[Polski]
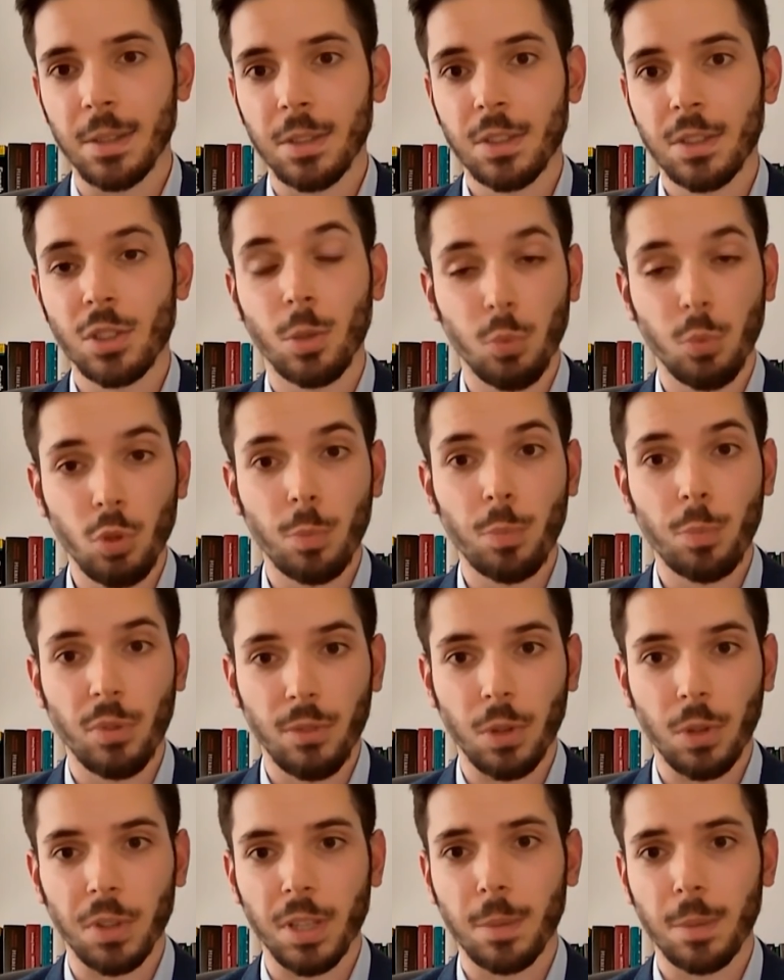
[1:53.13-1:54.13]
Co było
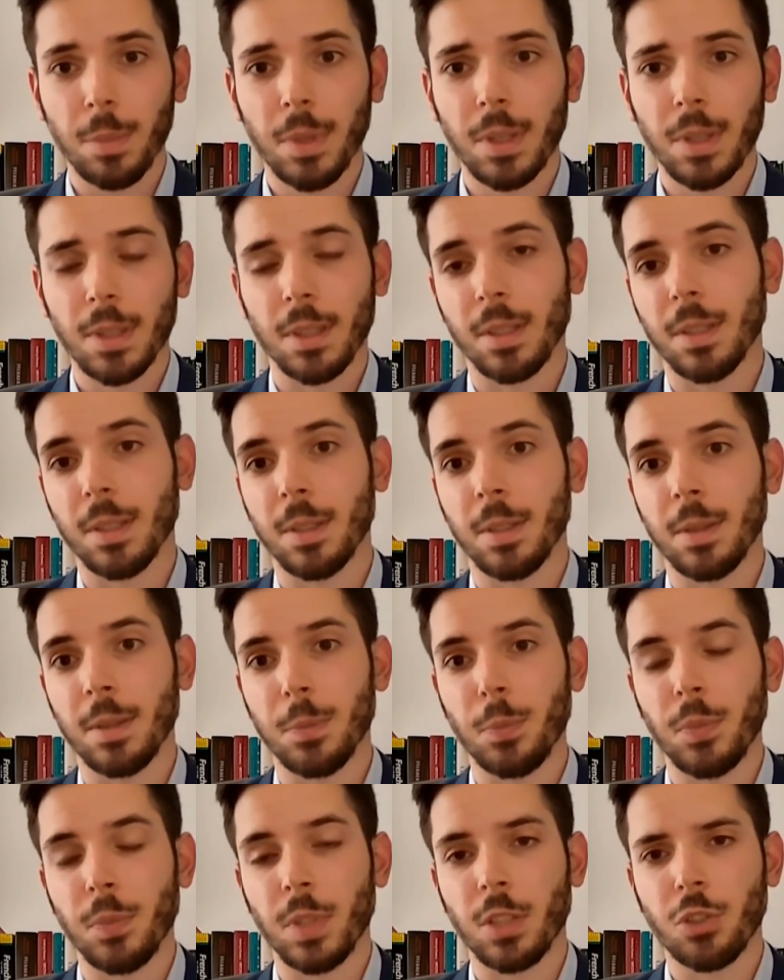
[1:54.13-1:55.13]
powodem?
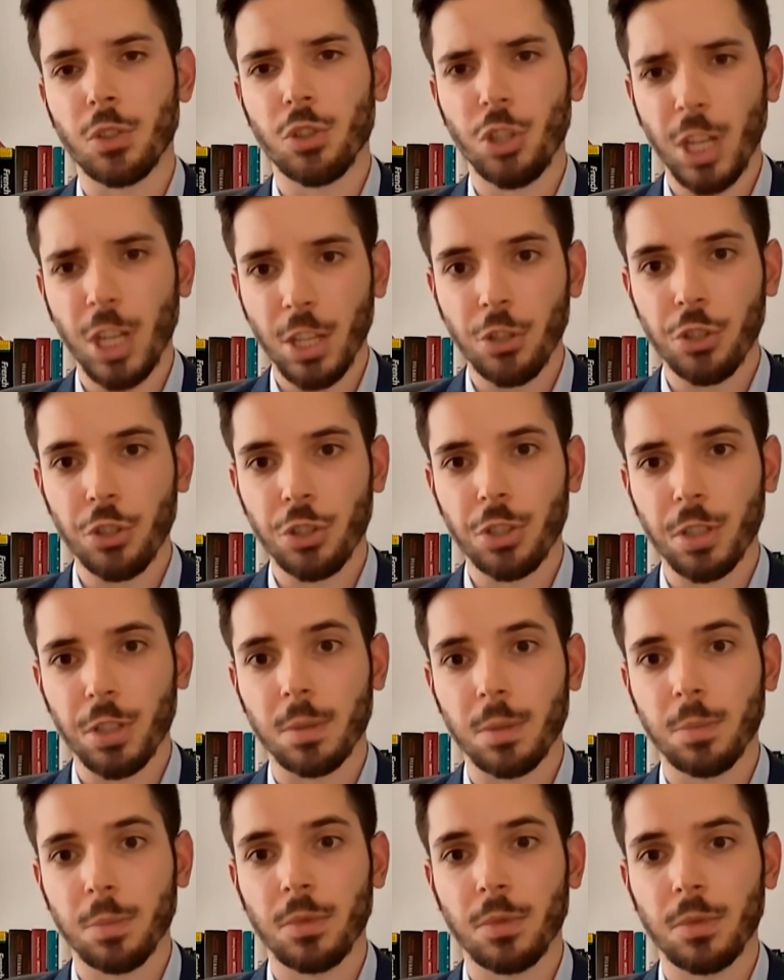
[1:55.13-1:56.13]
Na
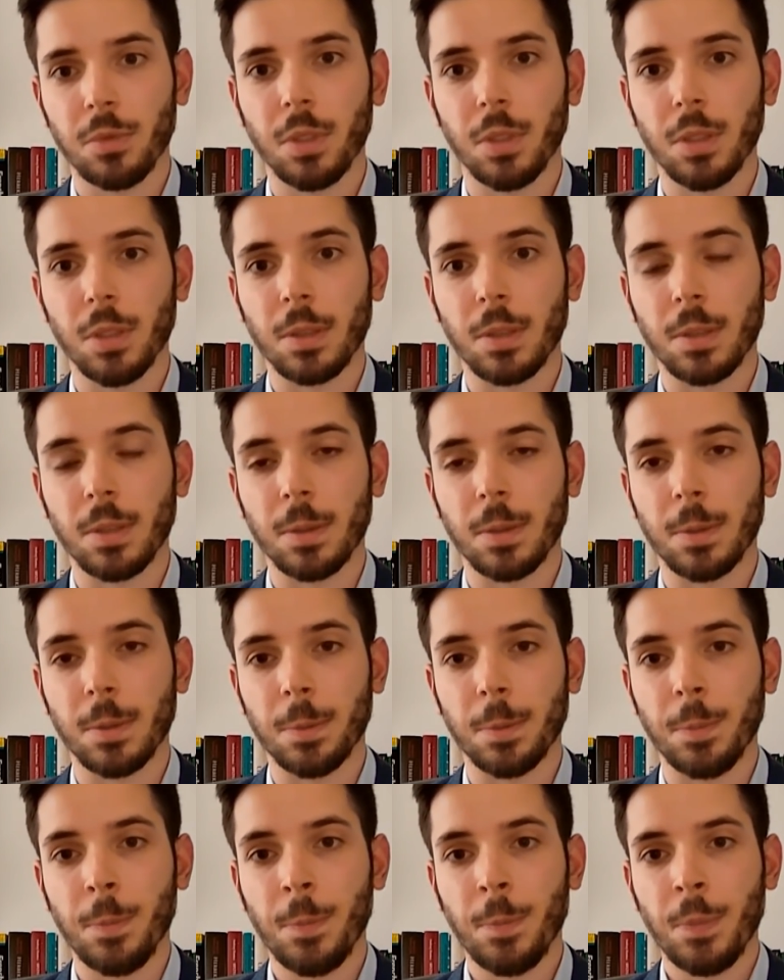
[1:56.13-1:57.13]
szczęście, mówię
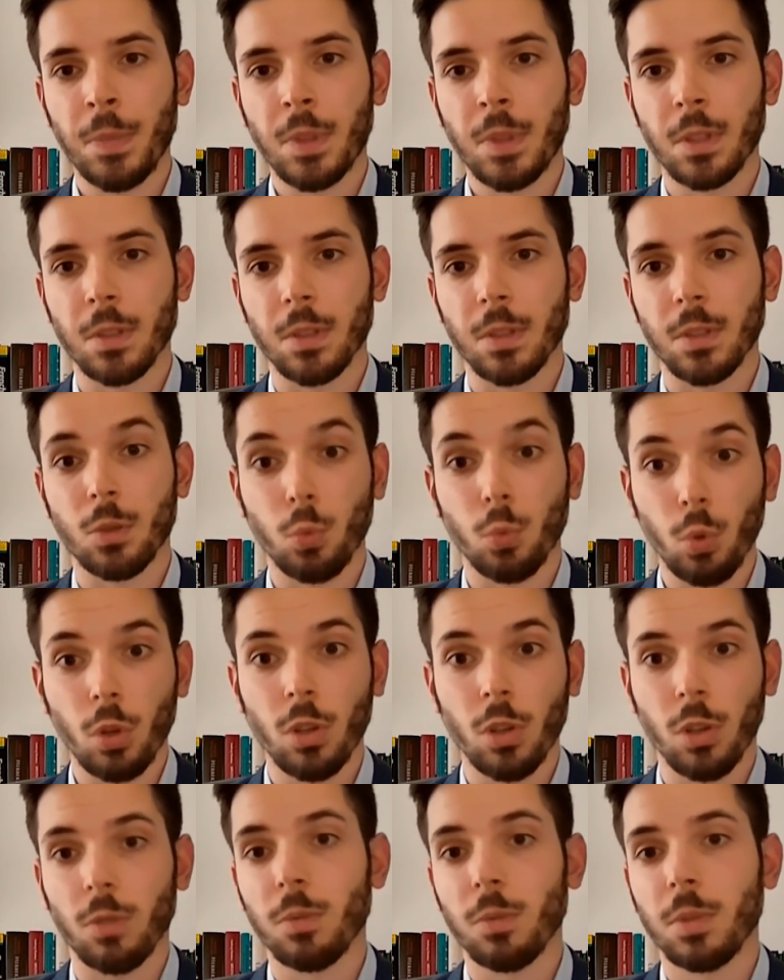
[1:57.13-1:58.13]
z
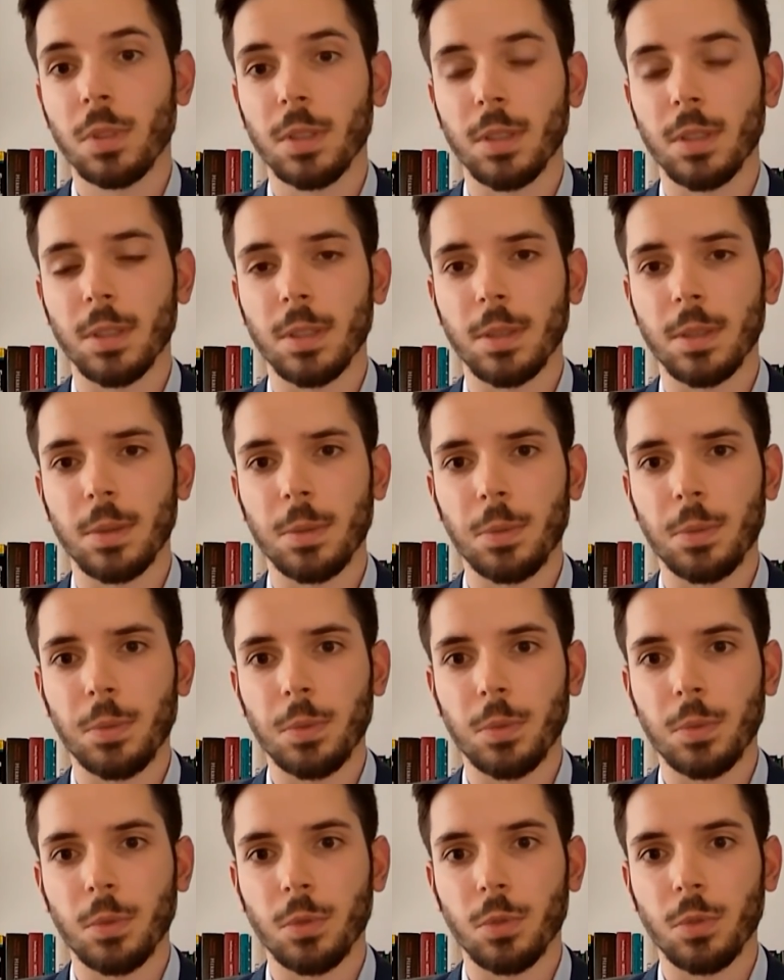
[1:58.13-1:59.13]
ulgą,
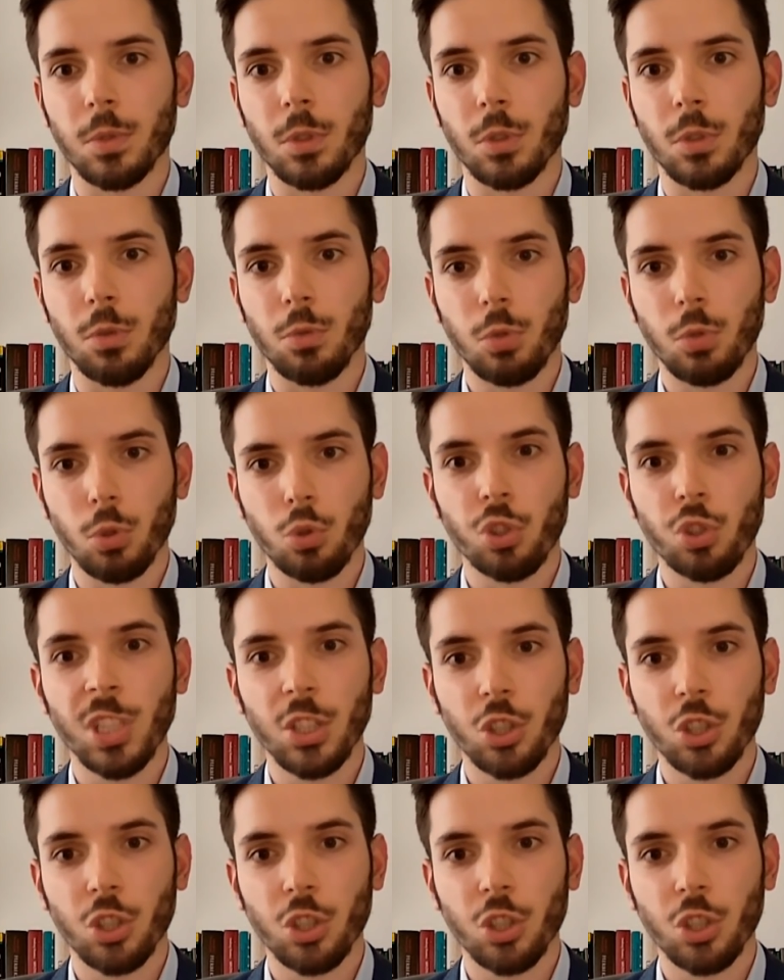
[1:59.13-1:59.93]
to, to już nie